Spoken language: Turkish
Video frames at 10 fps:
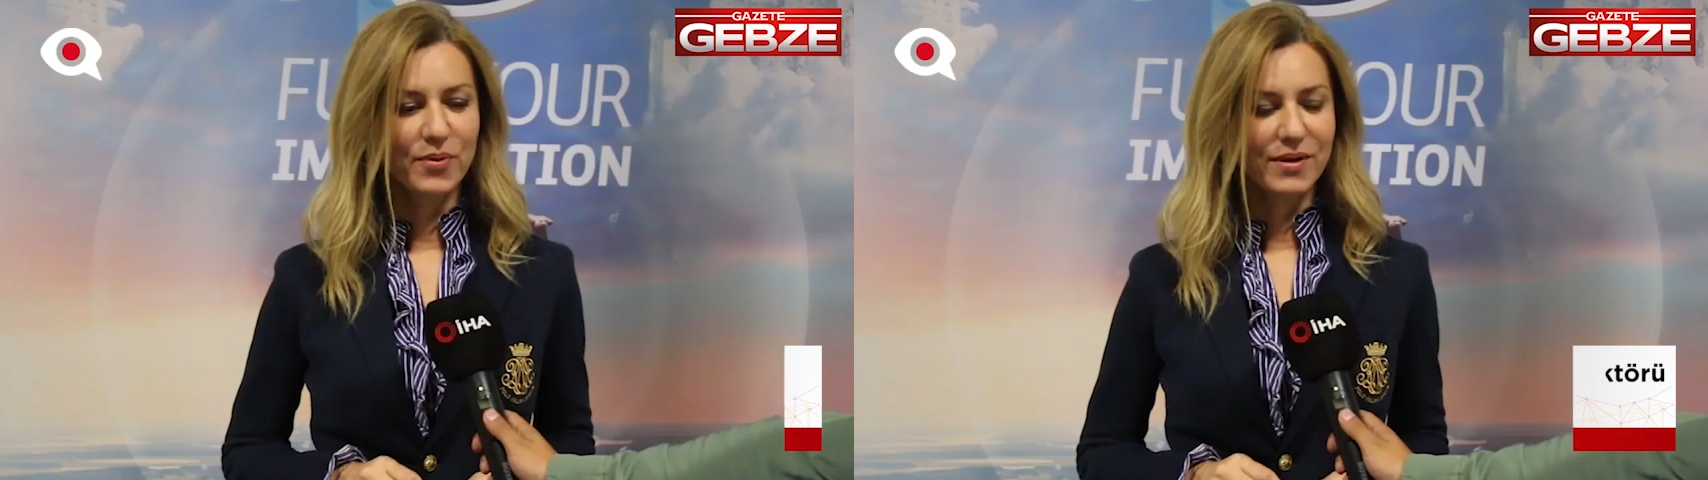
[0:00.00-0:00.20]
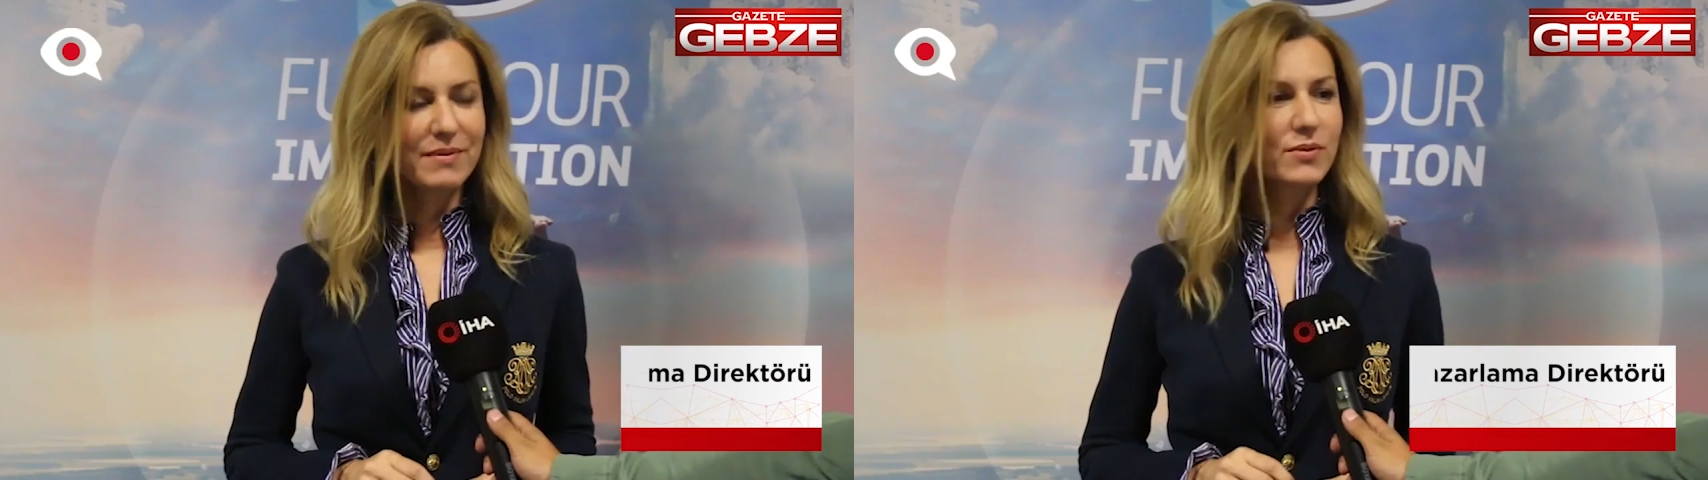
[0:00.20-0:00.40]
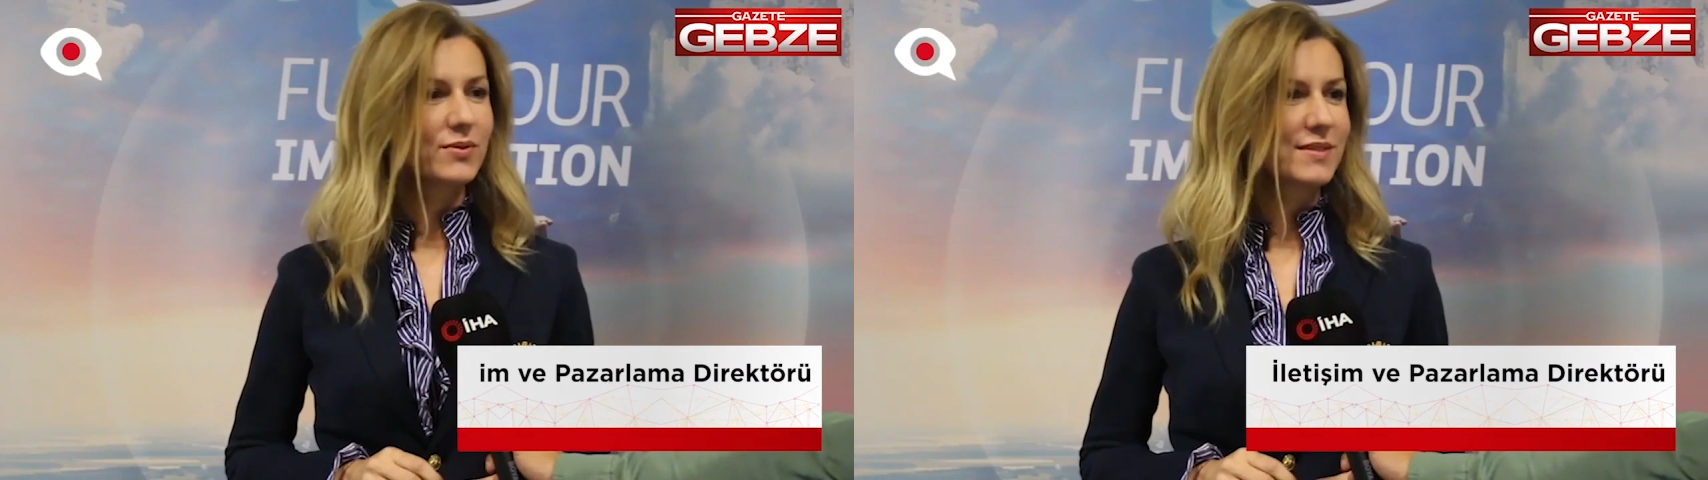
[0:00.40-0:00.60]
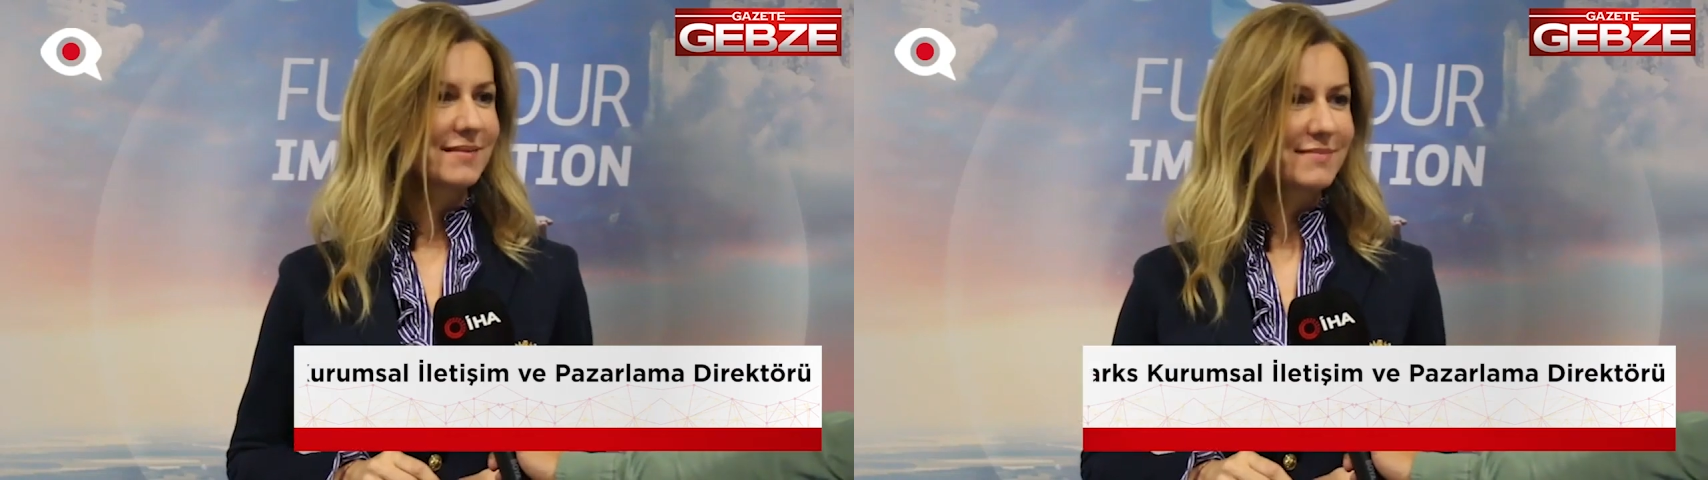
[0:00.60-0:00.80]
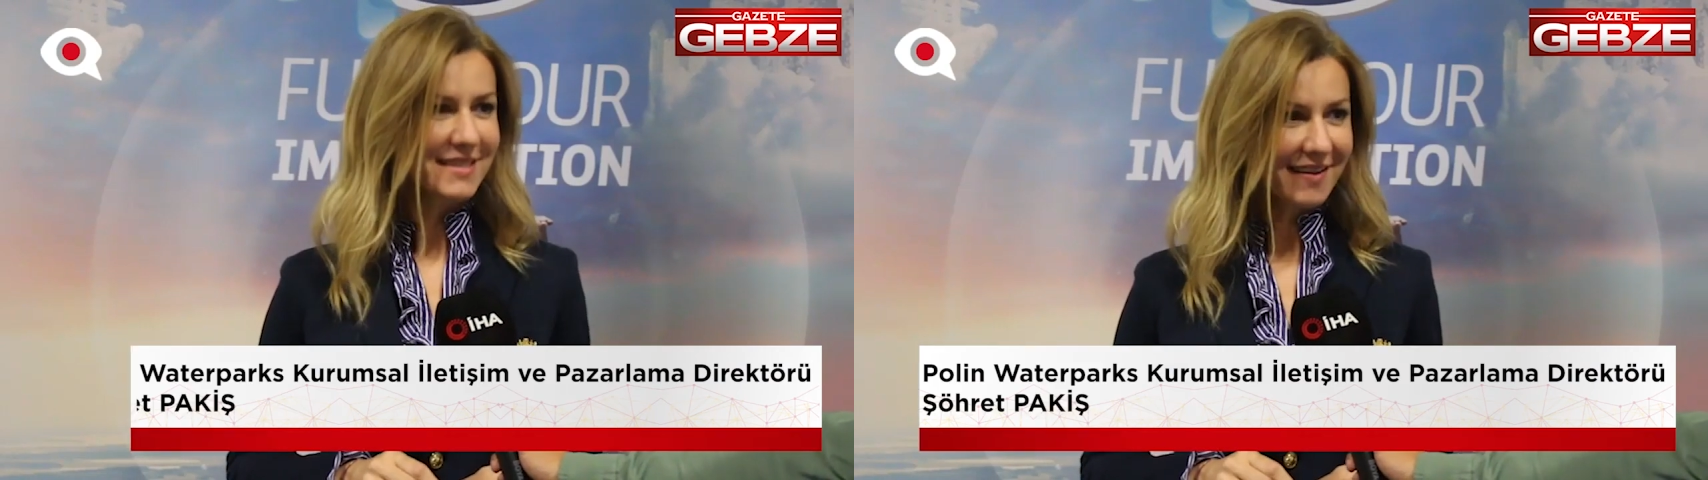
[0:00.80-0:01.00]
Poli
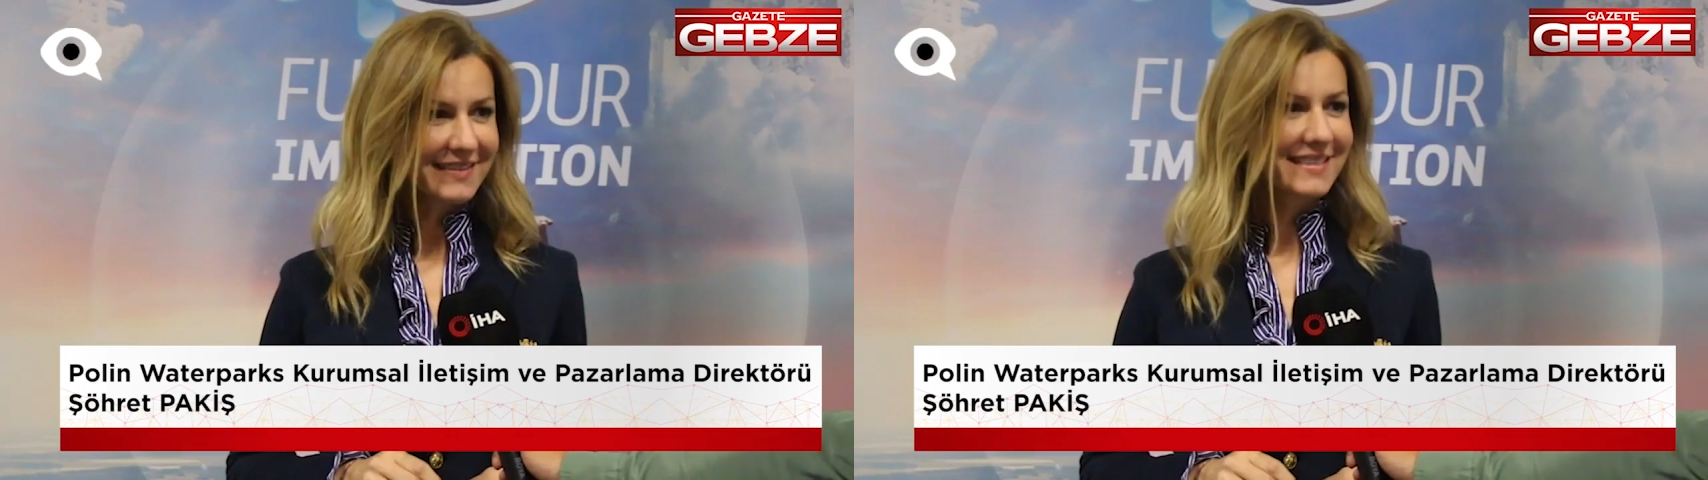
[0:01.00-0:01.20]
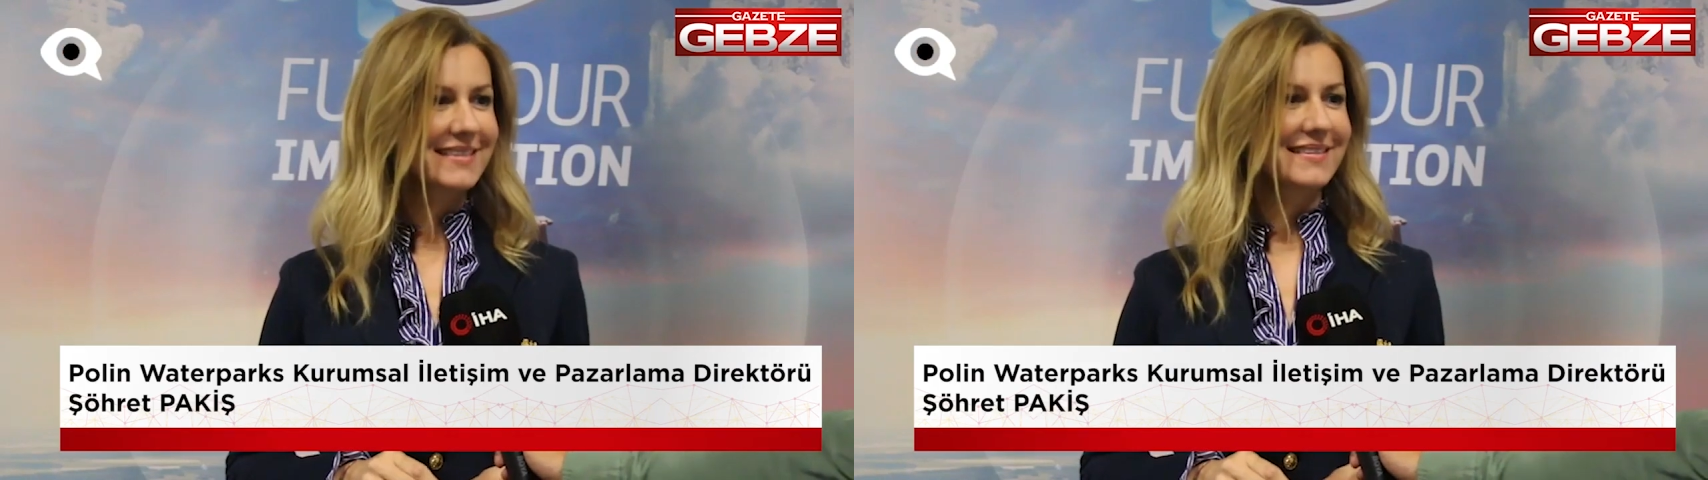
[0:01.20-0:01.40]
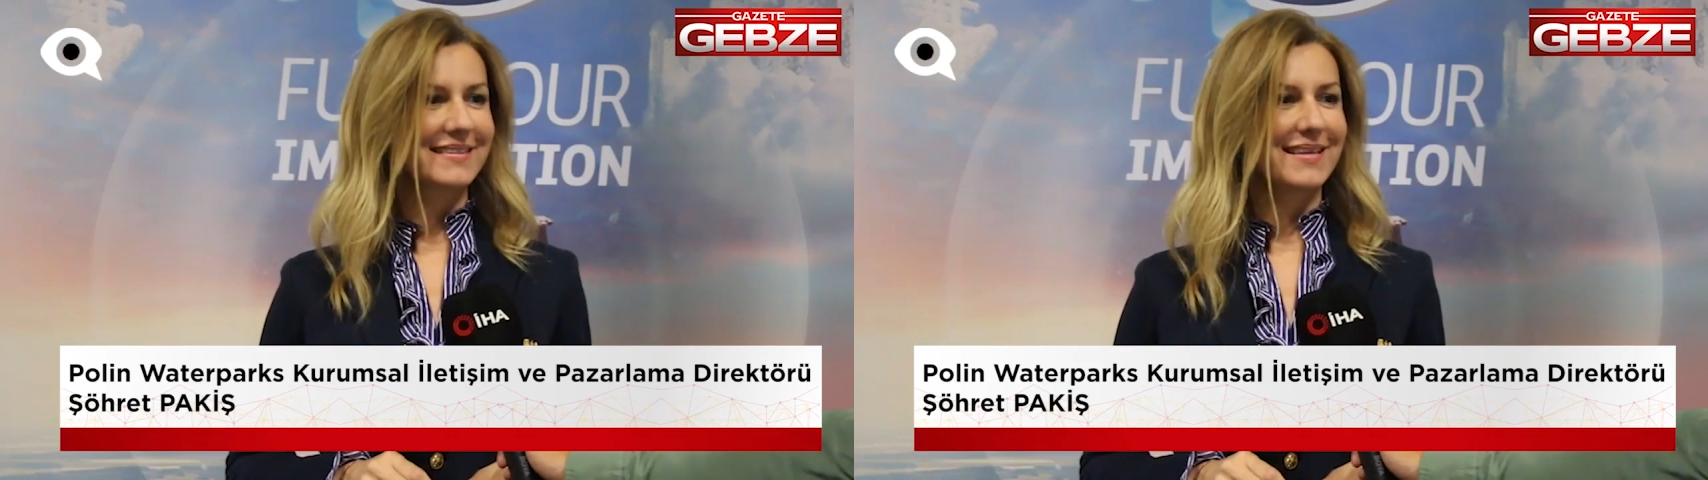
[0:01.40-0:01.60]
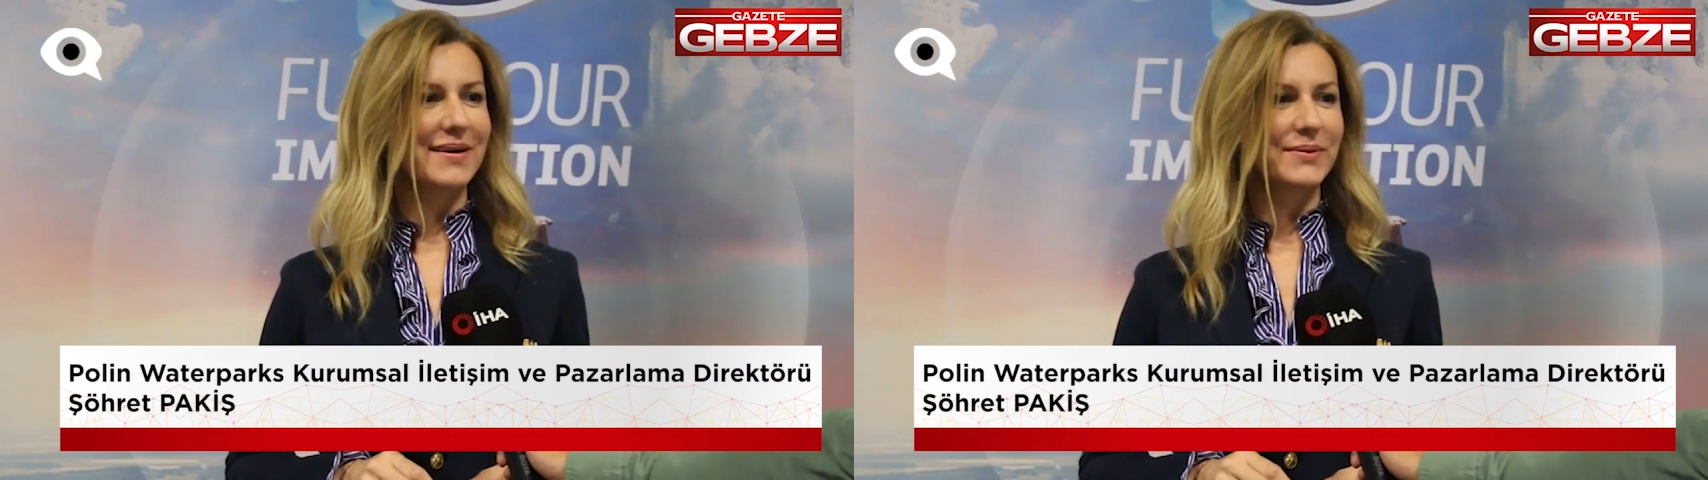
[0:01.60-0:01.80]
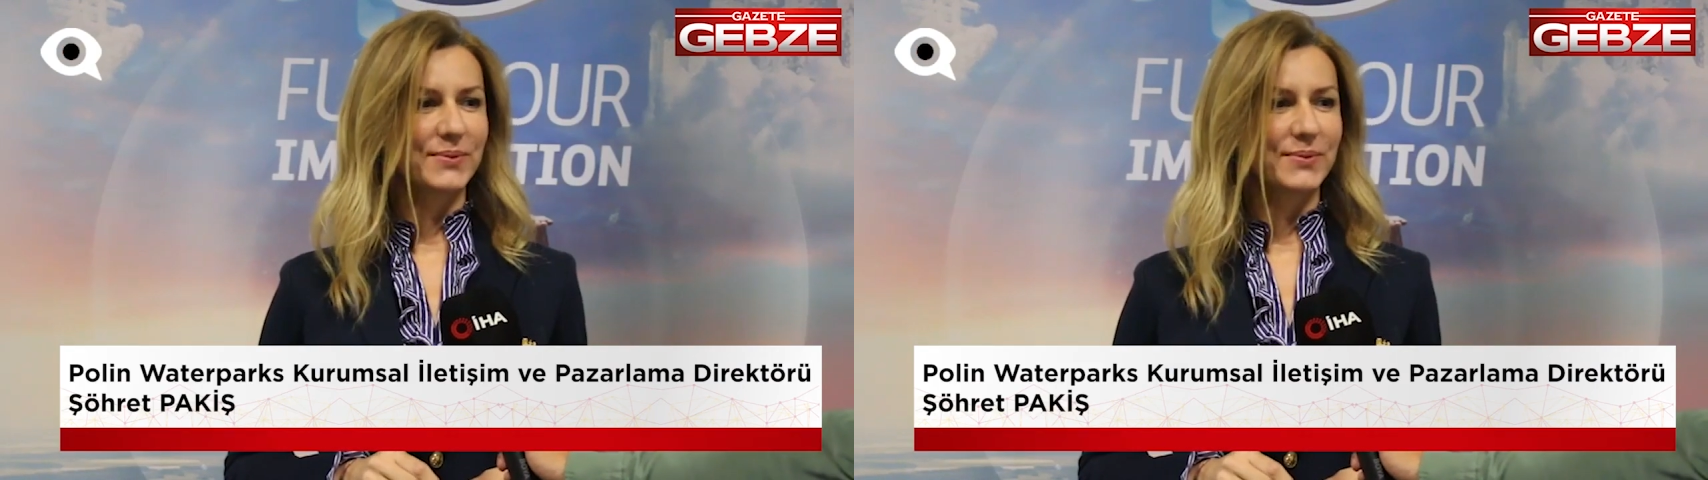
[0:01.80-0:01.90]
1976 yılında